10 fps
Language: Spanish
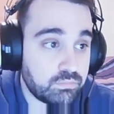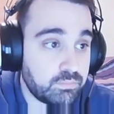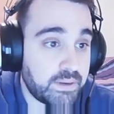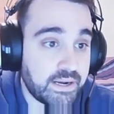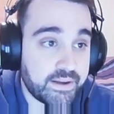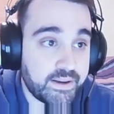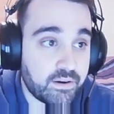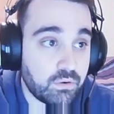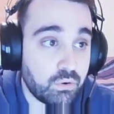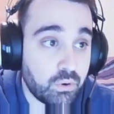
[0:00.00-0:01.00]
Para
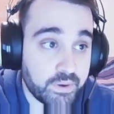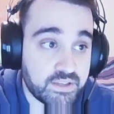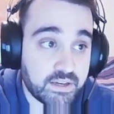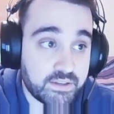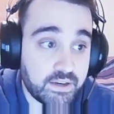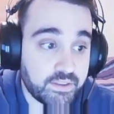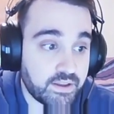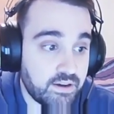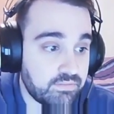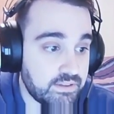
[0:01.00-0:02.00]
crearlo, os venís aquí a
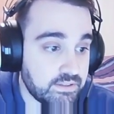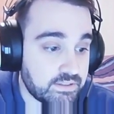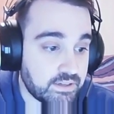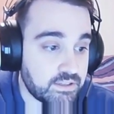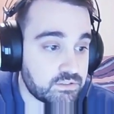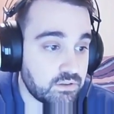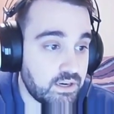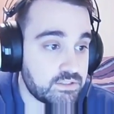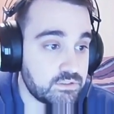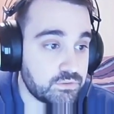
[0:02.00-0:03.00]
GitHub y tenéis todas
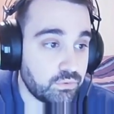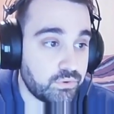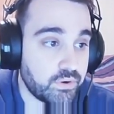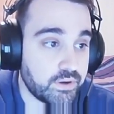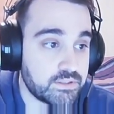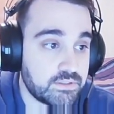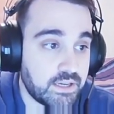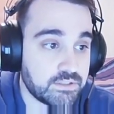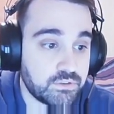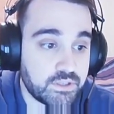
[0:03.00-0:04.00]
las instrucciones.
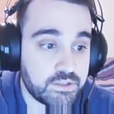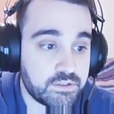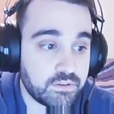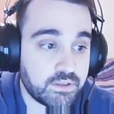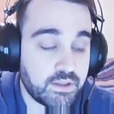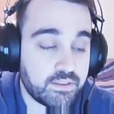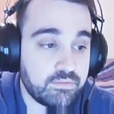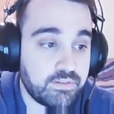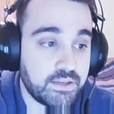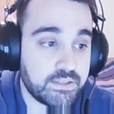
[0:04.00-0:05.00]
Las notation que
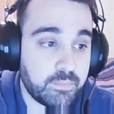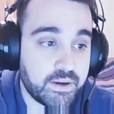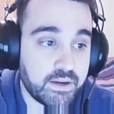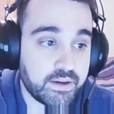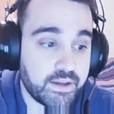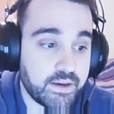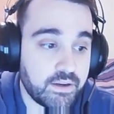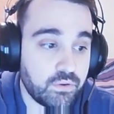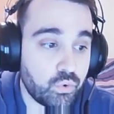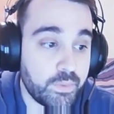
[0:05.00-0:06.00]
hacen falta para crear
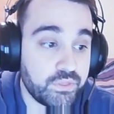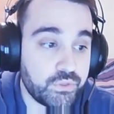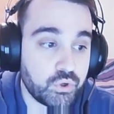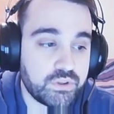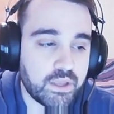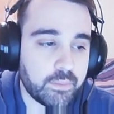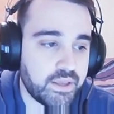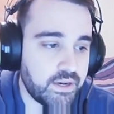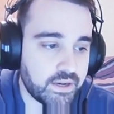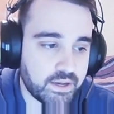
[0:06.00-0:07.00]
el documento, te
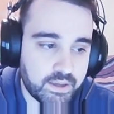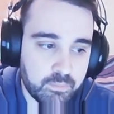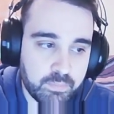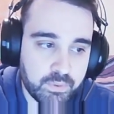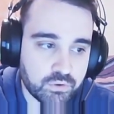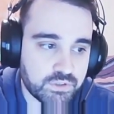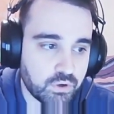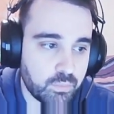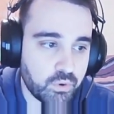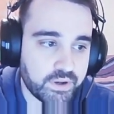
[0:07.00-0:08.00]
vienen ejemplos de
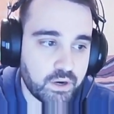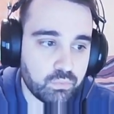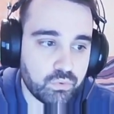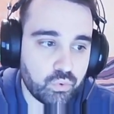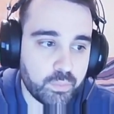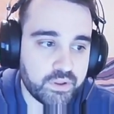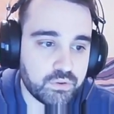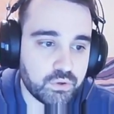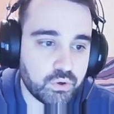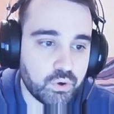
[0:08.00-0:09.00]
cómo crear un
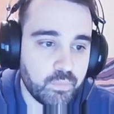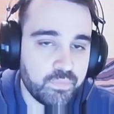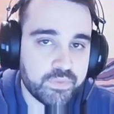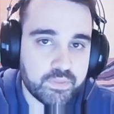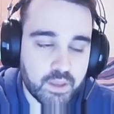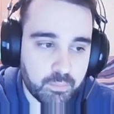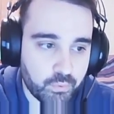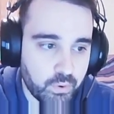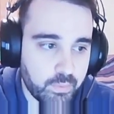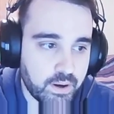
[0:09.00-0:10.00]
documento de
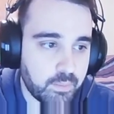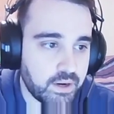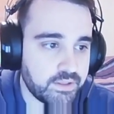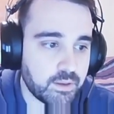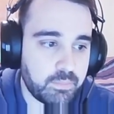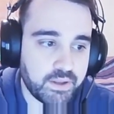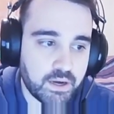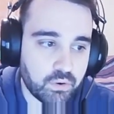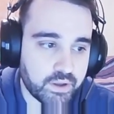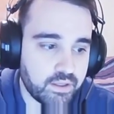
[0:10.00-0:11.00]
prueba, ¿vale? Y te
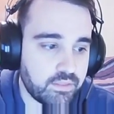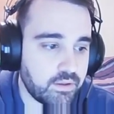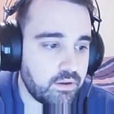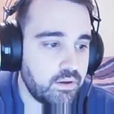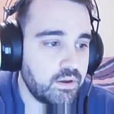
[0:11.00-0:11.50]
explica lo que hace